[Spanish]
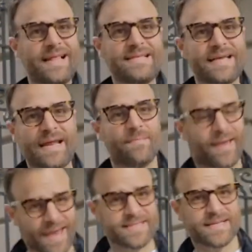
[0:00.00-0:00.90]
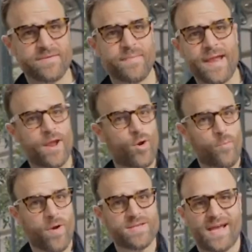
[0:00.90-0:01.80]
el Instagram que esta semana no
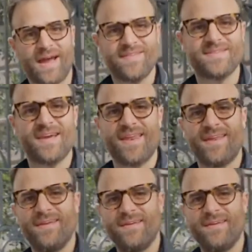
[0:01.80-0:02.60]
puedes dejar de seguir.